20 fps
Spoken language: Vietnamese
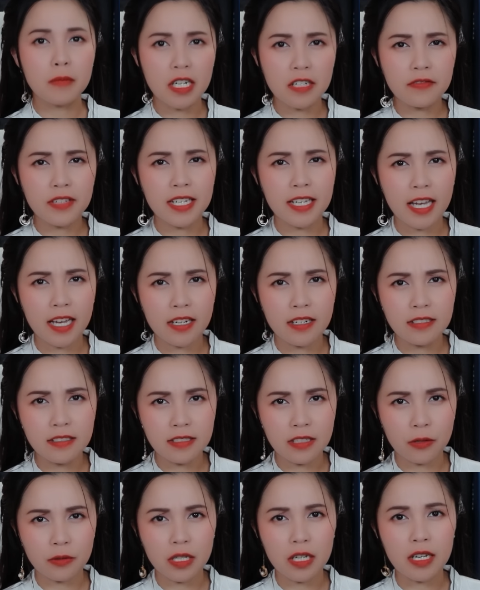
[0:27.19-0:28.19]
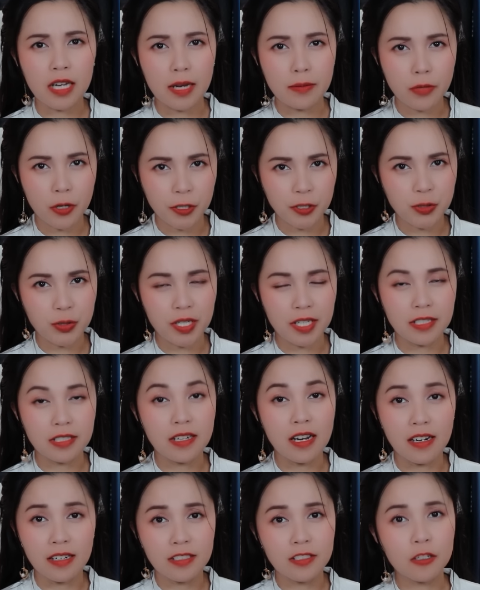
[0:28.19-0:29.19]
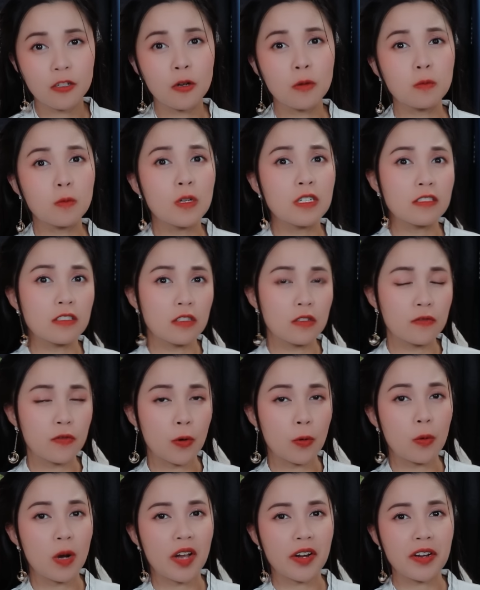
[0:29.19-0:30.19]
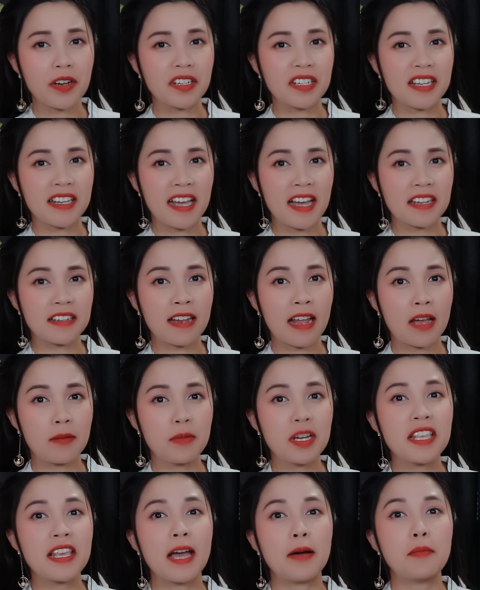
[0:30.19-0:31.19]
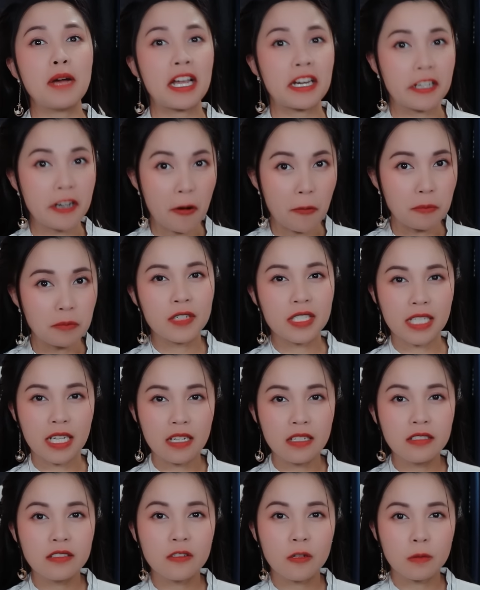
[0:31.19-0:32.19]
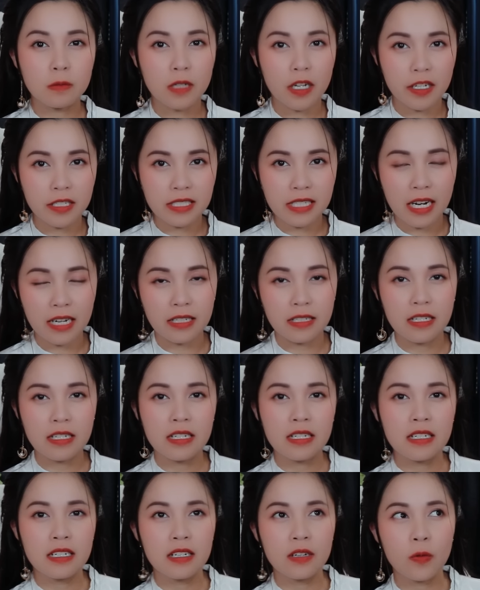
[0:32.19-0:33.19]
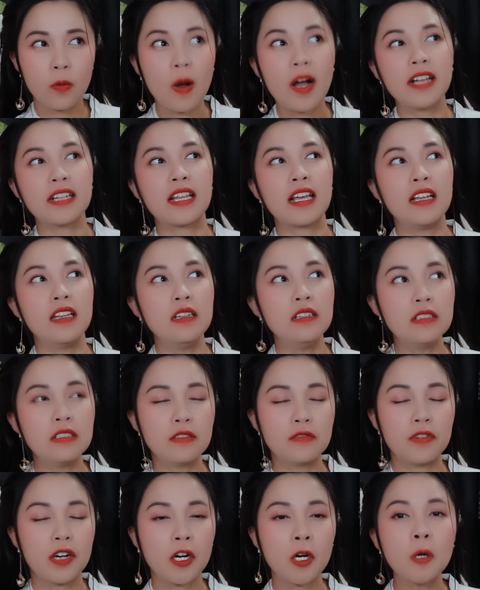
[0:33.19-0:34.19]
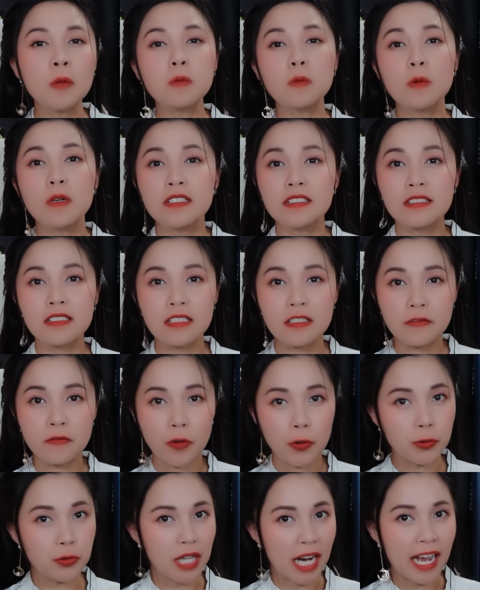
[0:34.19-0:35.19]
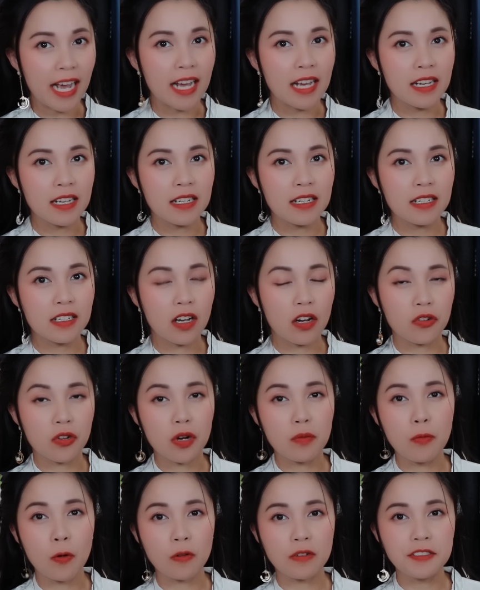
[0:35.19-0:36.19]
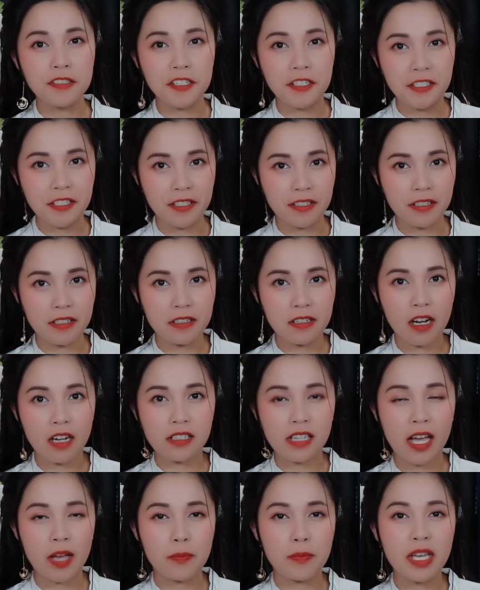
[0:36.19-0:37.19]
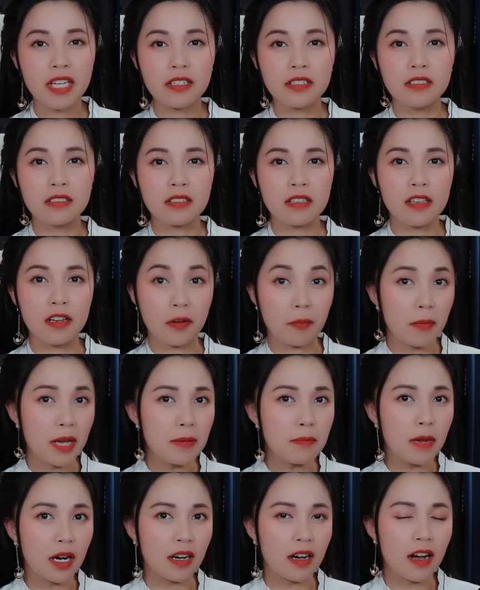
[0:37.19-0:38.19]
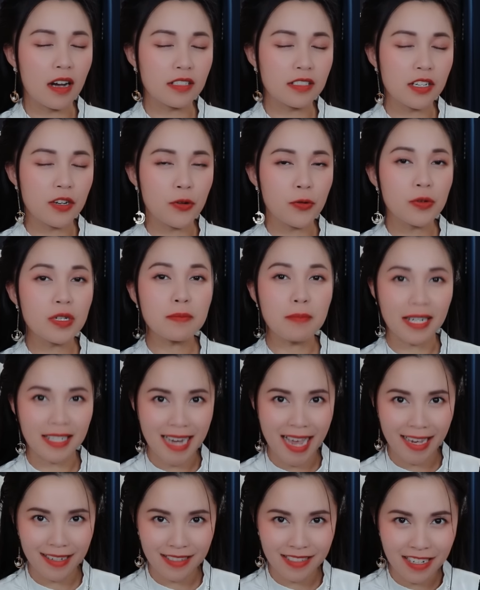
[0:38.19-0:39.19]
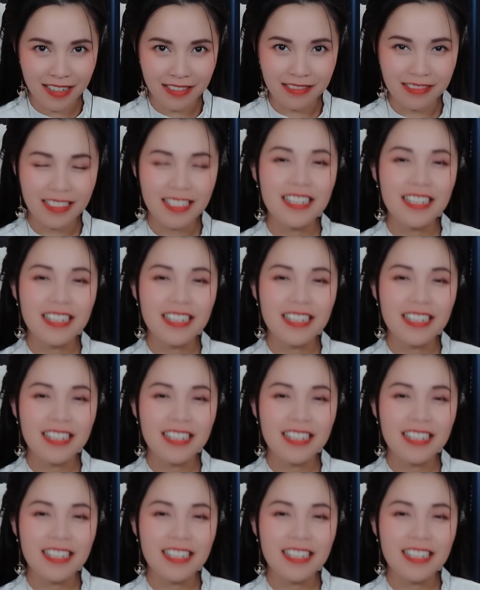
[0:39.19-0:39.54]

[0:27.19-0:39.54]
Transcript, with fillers: bởi vì kẻ đứng sau tất cả mọi chuyện đợi cho khúc quân sư phụ qua qua đời thì hắn ta mới dám hành động. Và thầy Lương cũng nói rằng, ngoài thầy Lương và khúc quân sư phụ ra, còn có một người nữa có thể biết được những bí mật ở trên núi Bạch hạt Sơn.